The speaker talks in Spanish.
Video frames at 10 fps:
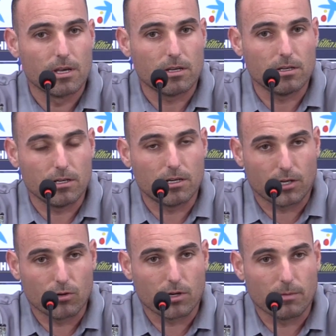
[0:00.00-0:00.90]
y
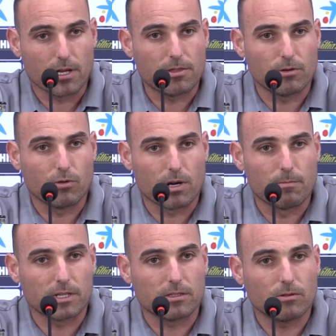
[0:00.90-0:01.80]
creo que van a hacer un
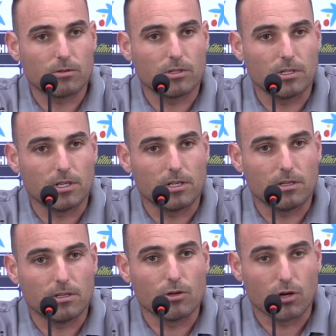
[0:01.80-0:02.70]
gran partido
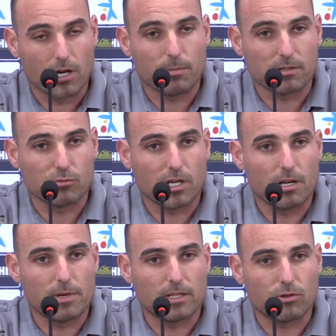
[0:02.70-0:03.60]
y, ojalá pasemos la
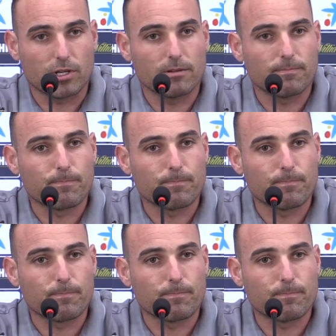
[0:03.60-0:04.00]
eliminatoria.